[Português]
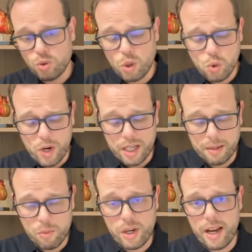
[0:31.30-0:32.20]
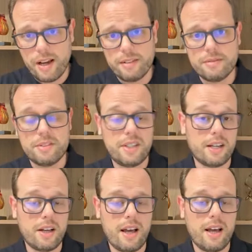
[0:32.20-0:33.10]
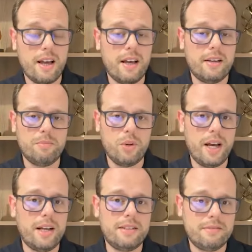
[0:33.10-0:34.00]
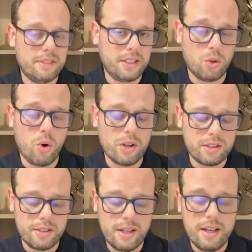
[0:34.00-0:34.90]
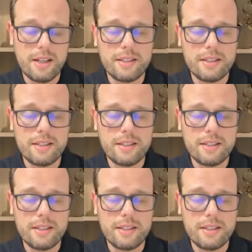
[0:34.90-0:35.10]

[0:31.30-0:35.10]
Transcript: Dona Joana, mulher, é, é, mulher idosa,